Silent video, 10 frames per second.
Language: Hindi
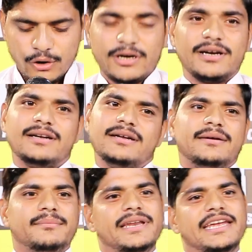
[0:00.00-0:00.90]
और
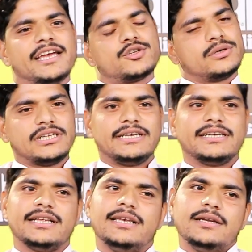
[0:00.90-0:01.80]
मेरी एक छोटी सी
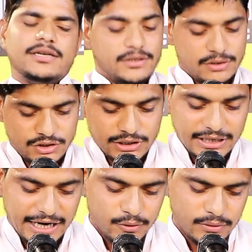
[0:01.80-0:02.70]
गजल
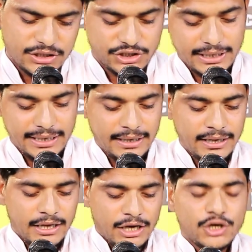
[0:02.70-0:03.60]
चंद लाइनों की शेर है
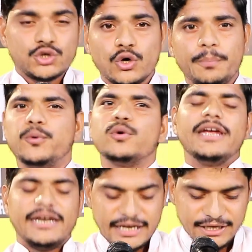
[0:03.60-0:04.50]
कि जो
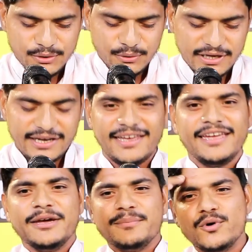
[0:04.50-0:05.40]
पूरे नहीं होंगे
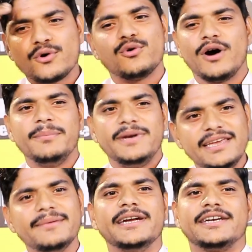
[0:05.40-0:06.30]
वो ख्वाब
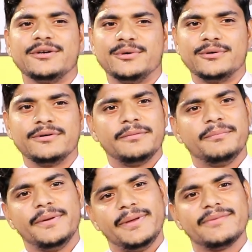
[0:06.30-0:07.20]
लिए बैठे हो
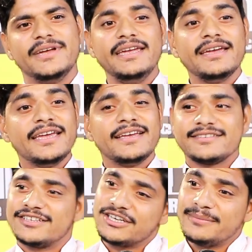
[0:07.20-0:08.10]
विवेक भाई
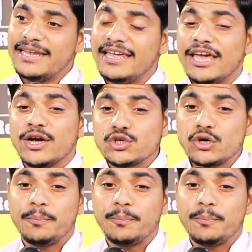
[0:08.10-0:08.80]
सचिन भाई कि जो